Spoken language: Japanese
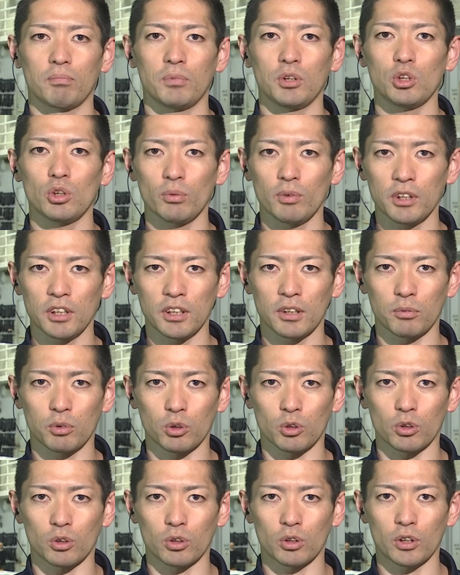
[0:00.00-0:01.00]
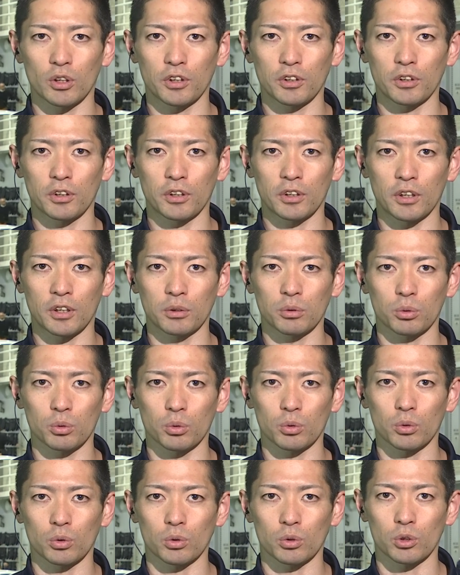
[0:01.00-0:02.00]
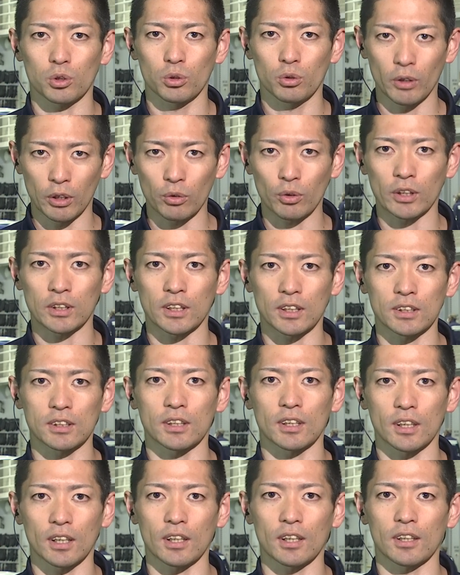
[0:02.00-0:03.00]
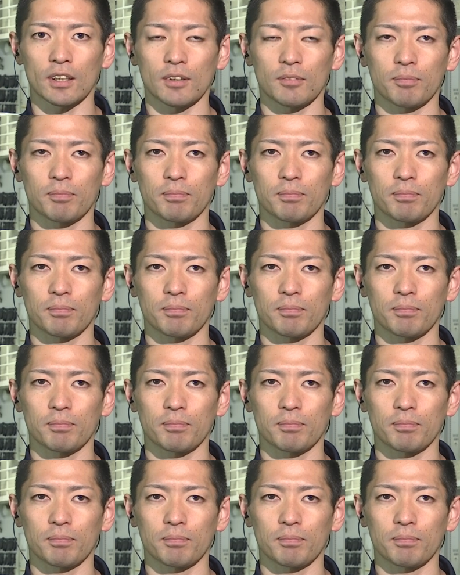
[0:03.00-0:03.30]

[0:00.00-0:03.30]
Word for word: ピット離れもあのー、今日は良かったですねはい